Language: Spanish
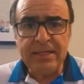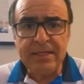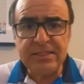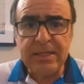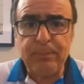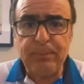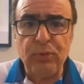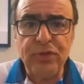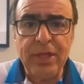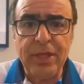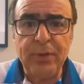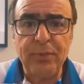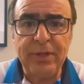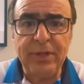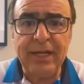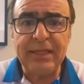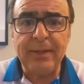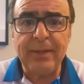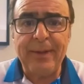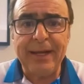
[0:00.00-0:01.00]
se pudieron
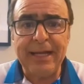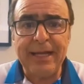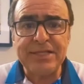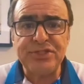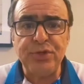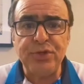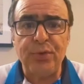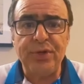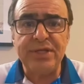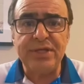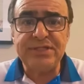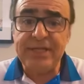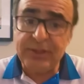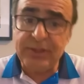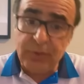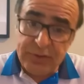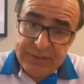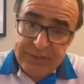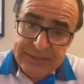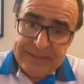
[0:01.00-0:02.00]
ir de vacaciones. Y
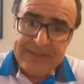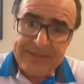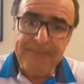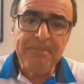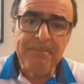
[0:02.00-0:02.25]
entonces,